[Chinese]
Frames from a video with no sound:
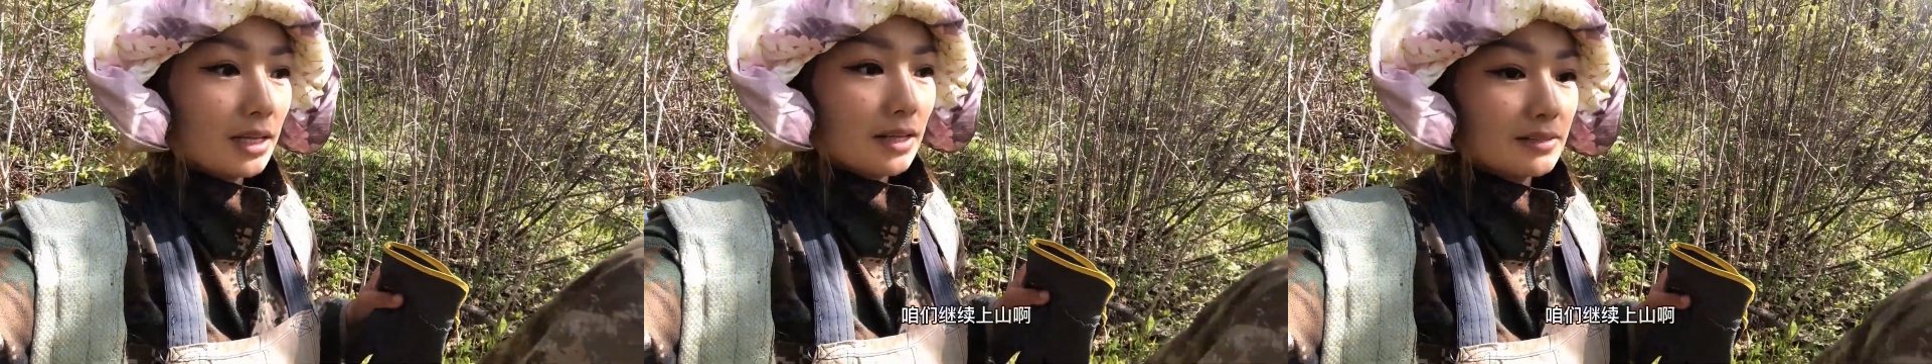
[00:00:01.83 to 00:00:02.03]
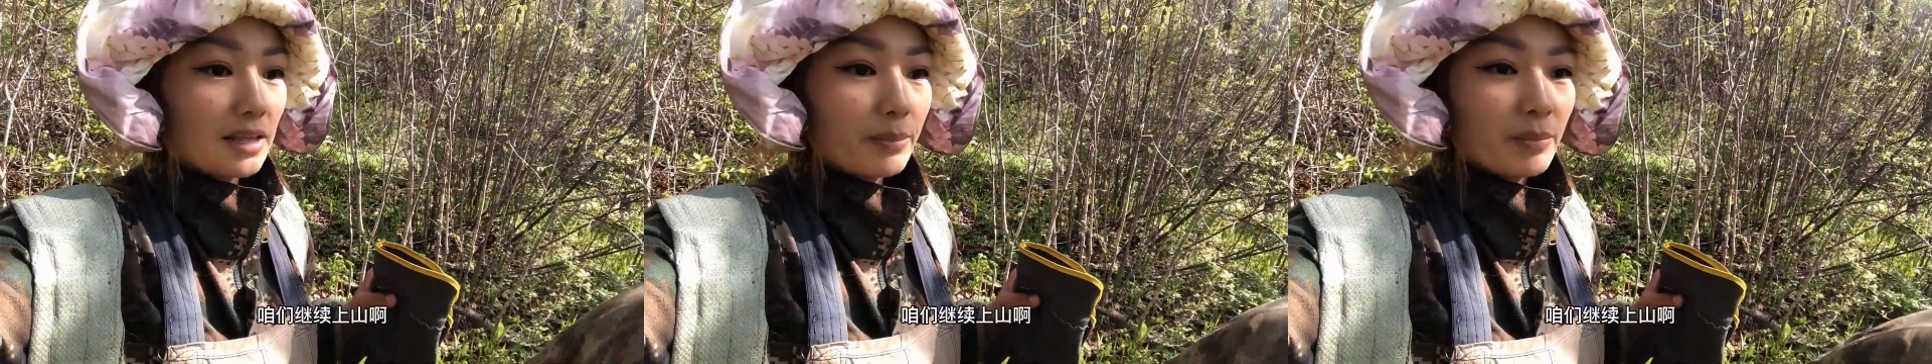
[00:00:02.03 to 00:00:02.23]

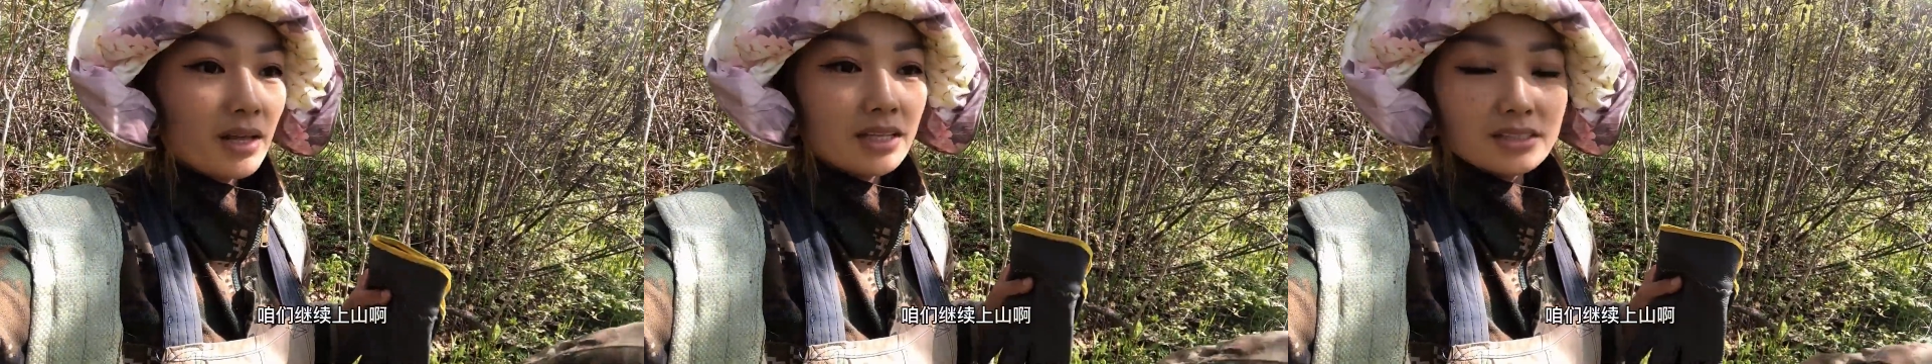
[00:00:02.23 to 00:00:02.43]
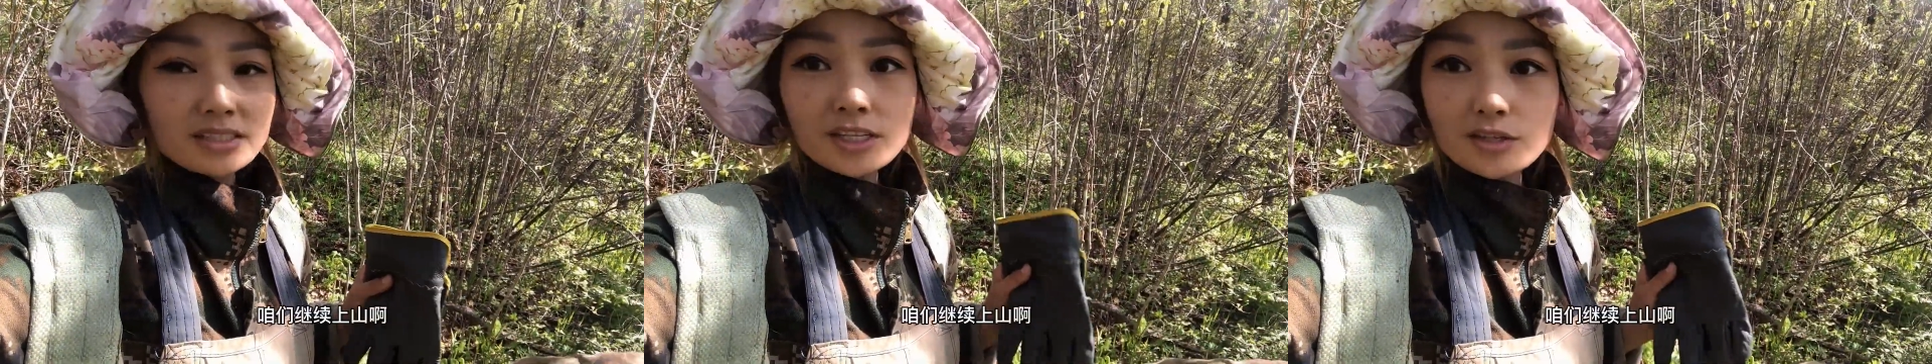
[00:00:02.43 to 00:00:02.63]
咱
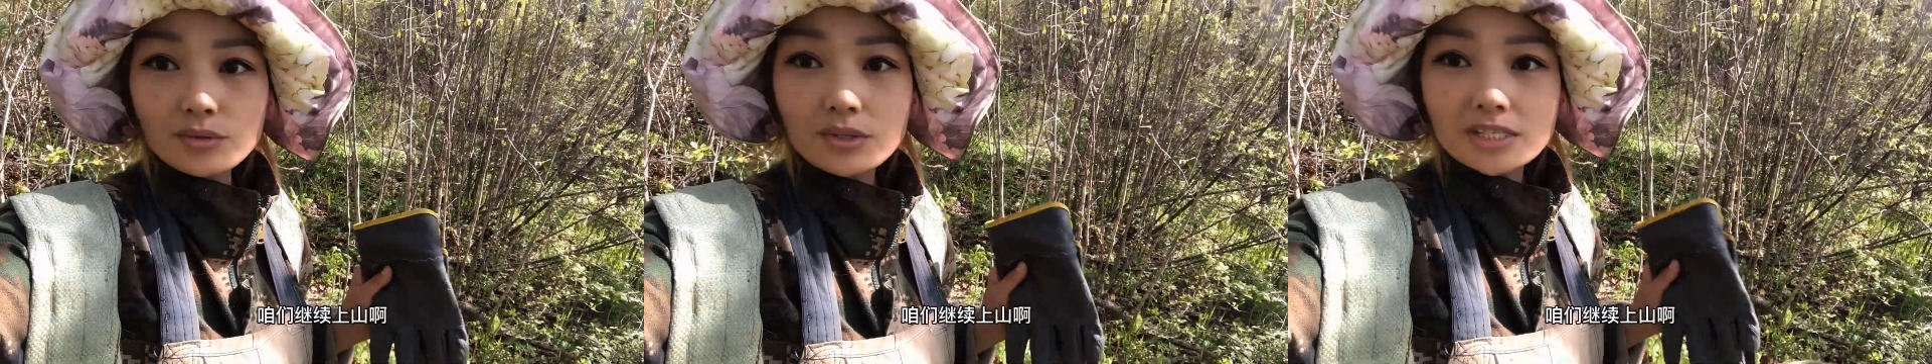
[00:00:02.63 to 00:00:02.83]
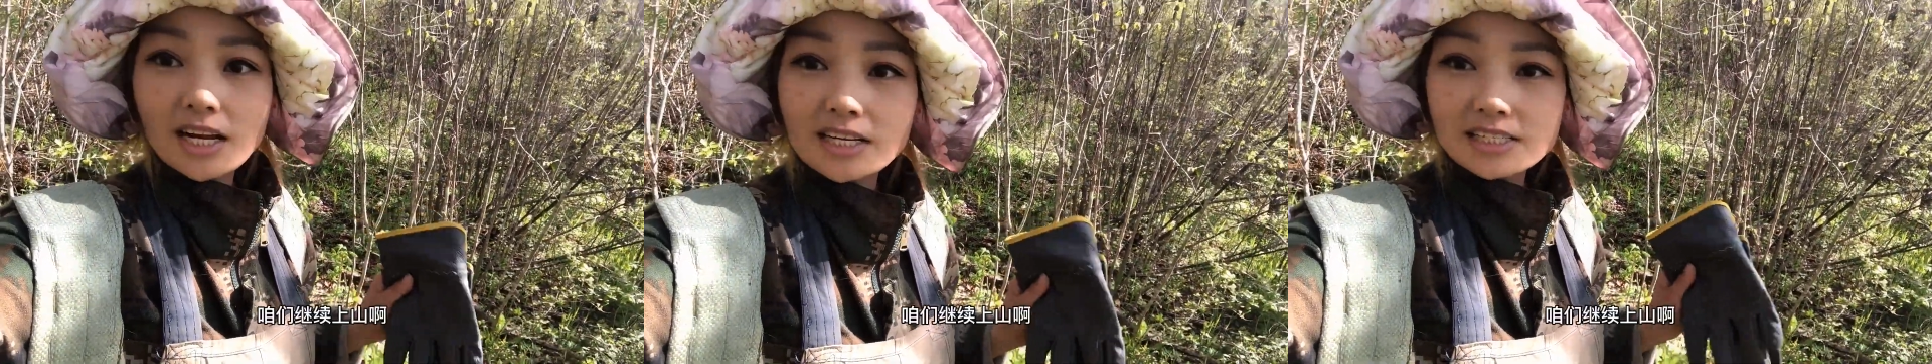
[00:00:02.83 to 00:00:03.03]
们继
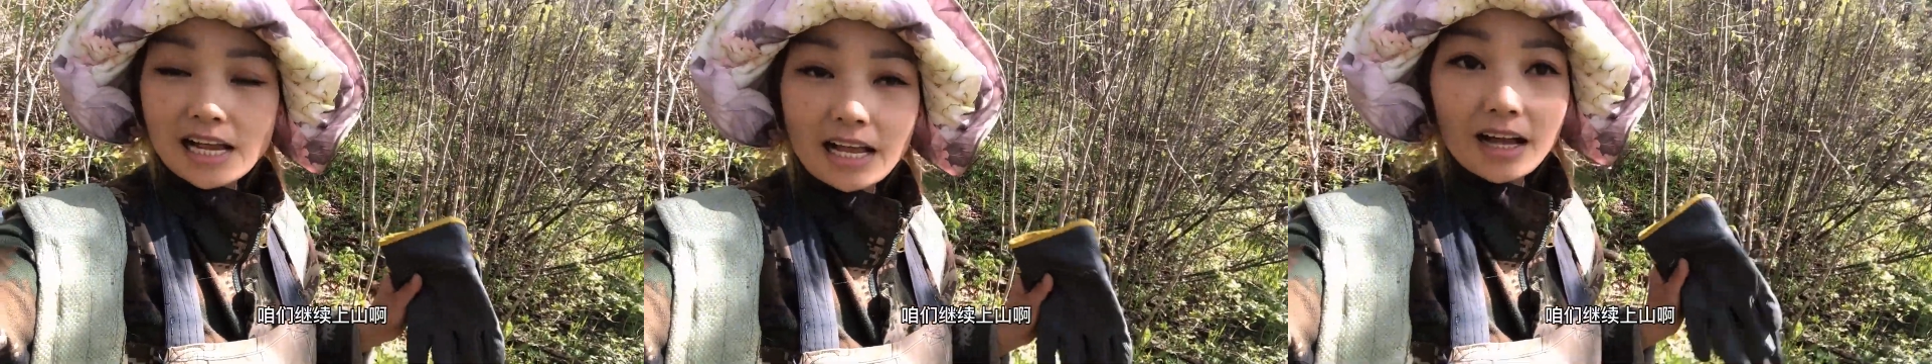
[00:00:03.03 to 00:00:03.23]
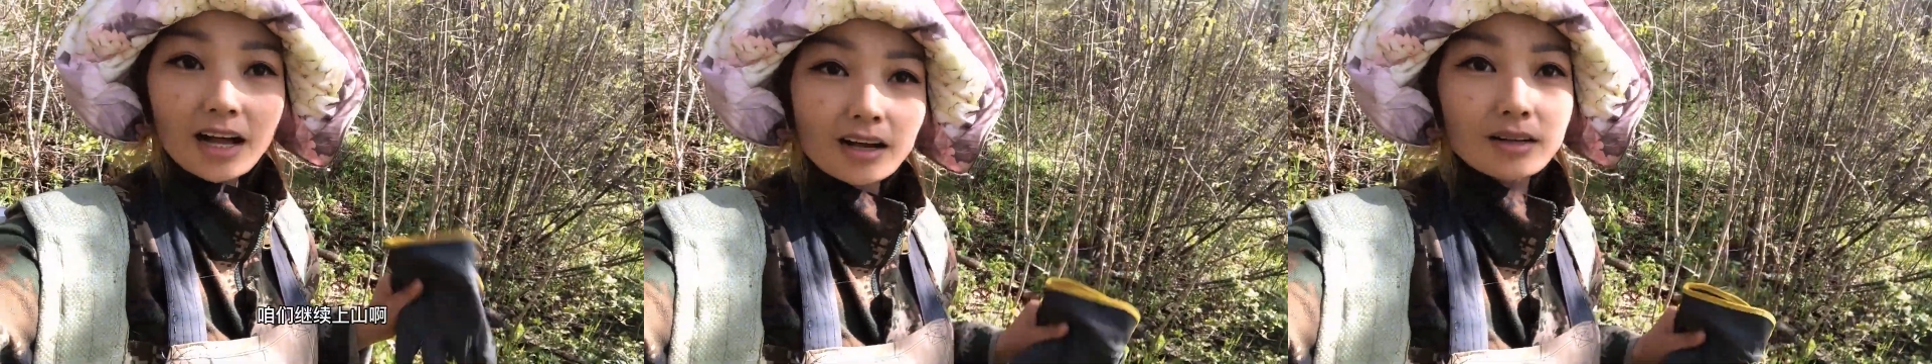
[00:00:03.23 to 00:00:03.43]
续上
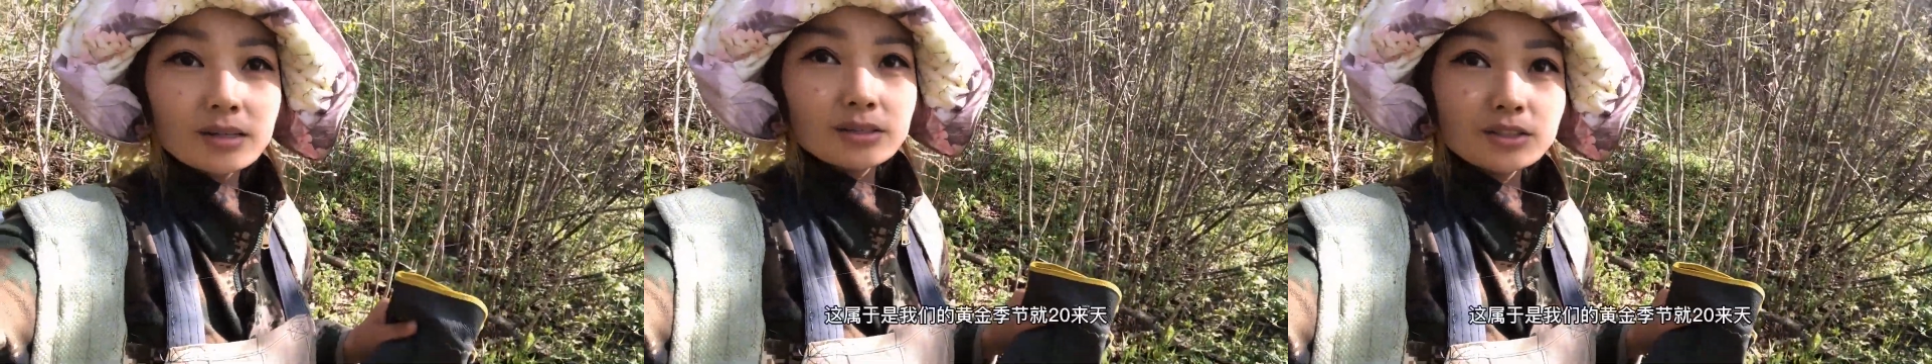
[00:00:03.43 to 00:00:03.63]
山啊！